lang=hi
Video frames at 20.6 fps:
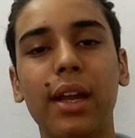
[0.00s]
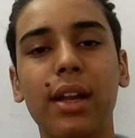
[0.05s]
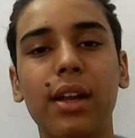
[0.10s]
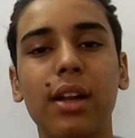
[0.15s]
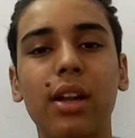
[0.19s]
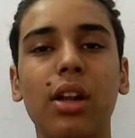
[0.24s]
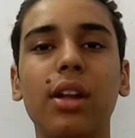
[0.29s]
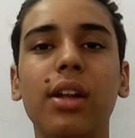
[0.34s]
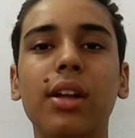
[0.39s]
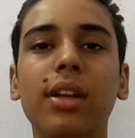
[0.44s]
पे
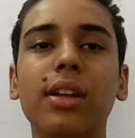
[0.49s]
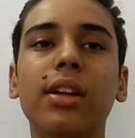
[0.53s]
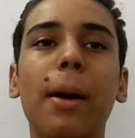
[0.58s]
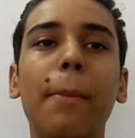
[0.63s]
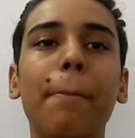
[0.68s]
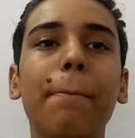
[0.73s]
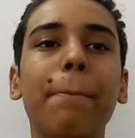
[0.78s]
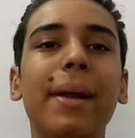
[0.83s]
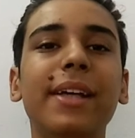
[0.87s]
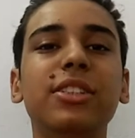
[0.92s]
इन
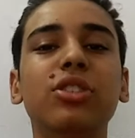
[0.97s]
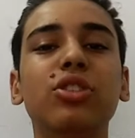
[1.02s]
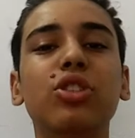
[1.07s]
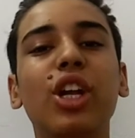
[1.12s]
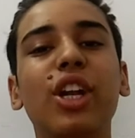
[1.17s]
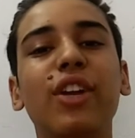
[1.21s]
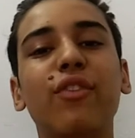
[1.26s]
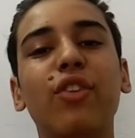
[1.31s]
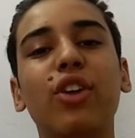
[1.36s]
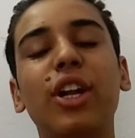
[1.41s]
कंपेरिजन
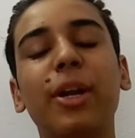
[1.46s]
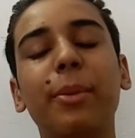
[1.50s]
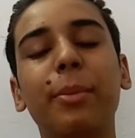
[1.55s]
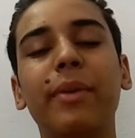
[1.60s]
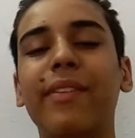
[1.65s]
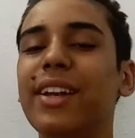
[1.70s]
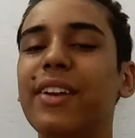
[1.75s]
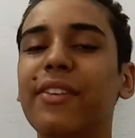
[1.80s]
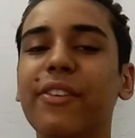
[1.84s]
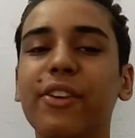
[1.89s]
जो
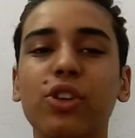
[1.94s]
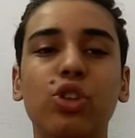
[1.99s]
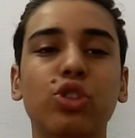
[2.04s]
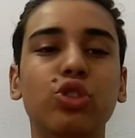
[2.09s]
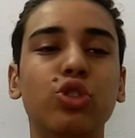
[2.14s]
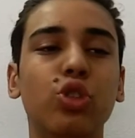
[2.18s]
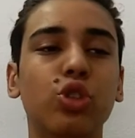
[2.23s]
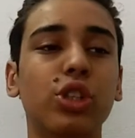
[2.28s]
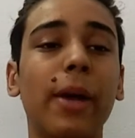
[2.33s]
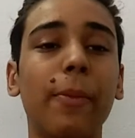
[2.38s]
इंटरटेनमेंट वाली
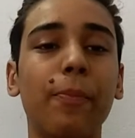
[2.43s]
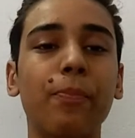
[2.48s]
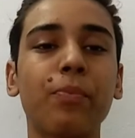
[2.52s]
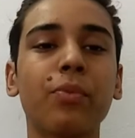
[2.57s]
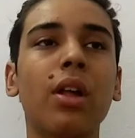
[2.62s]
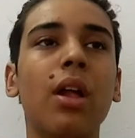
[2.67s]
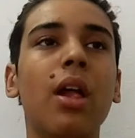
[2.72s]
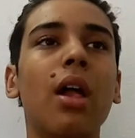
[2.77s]
वीडियोस होती है